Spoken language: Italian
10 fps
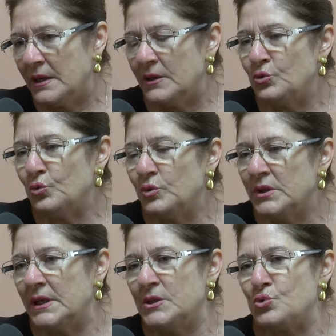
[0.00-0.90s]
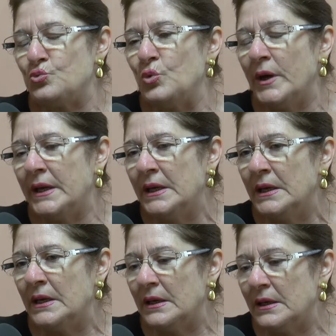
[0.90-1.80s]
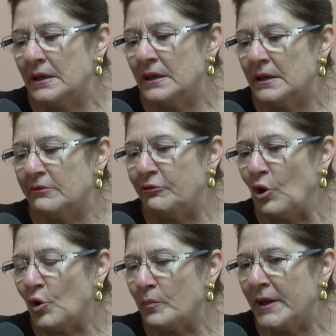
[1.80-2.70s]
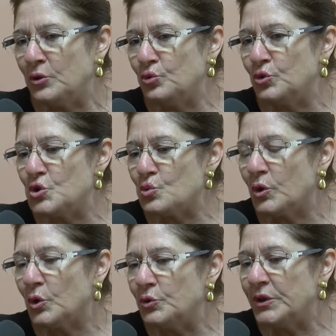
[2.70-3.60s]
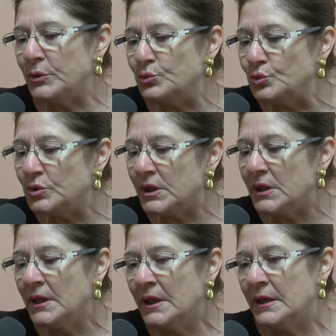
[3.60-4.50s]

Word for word: in tutte le sue eh, forme, in tutti i suoi contenuti,